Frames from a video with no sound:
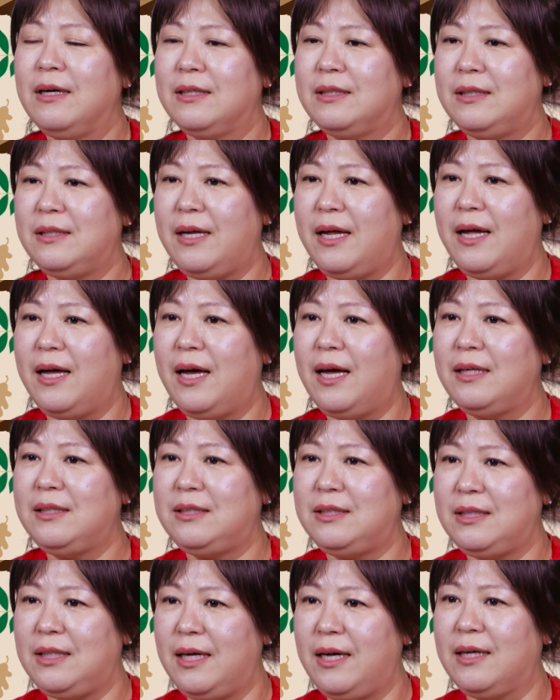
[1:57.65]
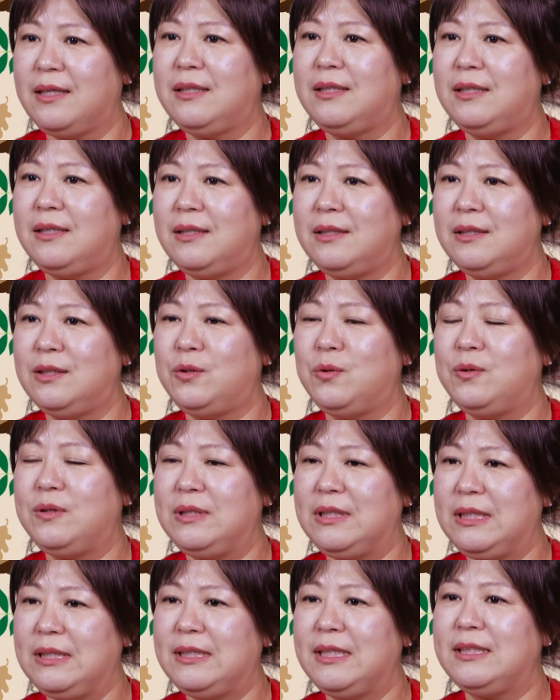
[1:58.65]
그래야 뒤에 큰
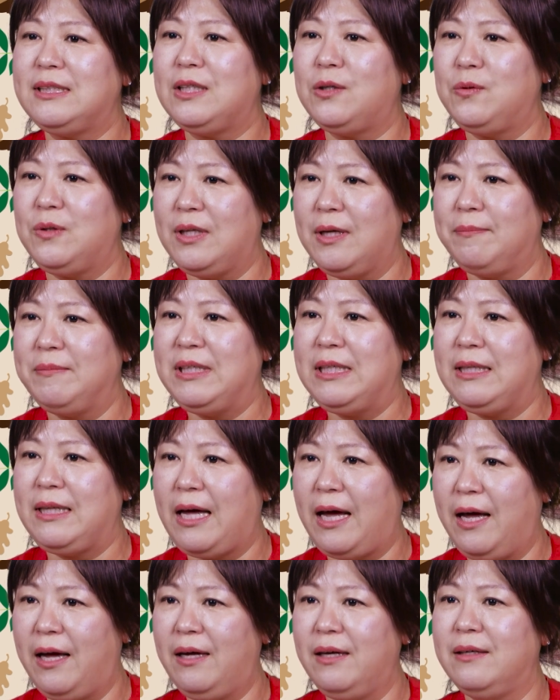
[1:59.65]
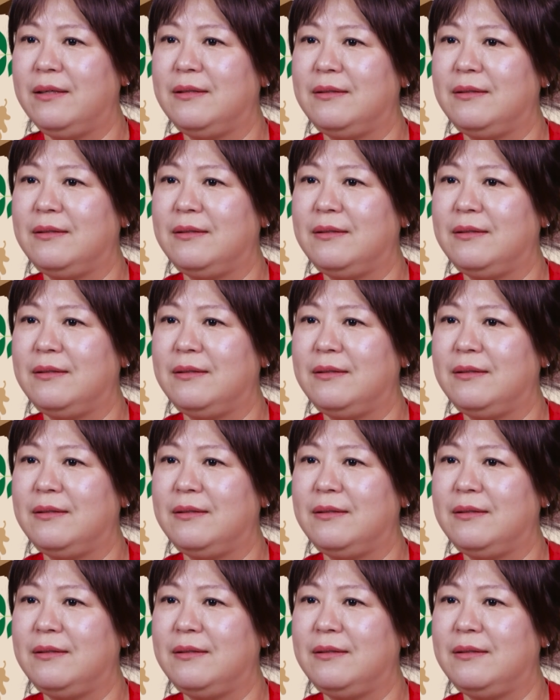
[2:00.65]
소득이 찾아온답니다.